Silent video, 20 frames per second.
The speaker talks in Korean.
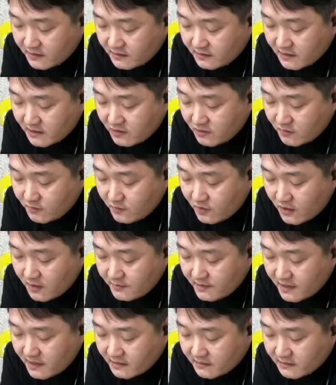
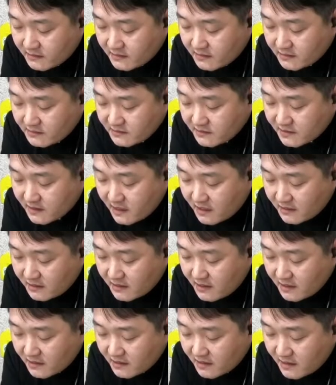예로보암의 아들
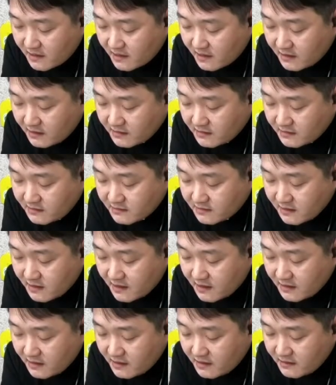스가리아가
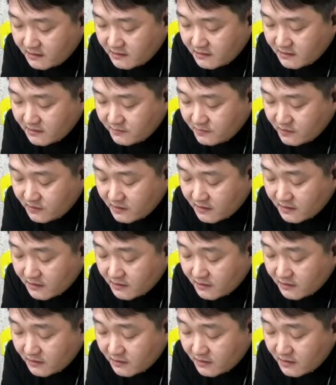이스라엘의 임금이
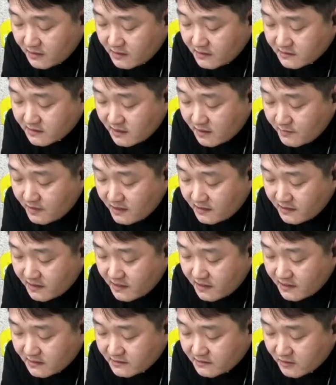되어
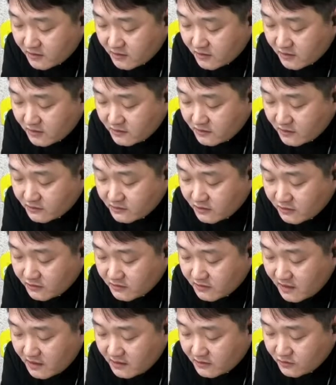사마리아에서 여섯
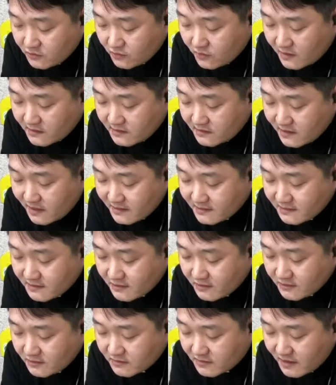달 동안
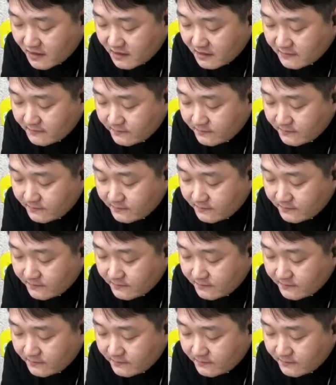다스렸다.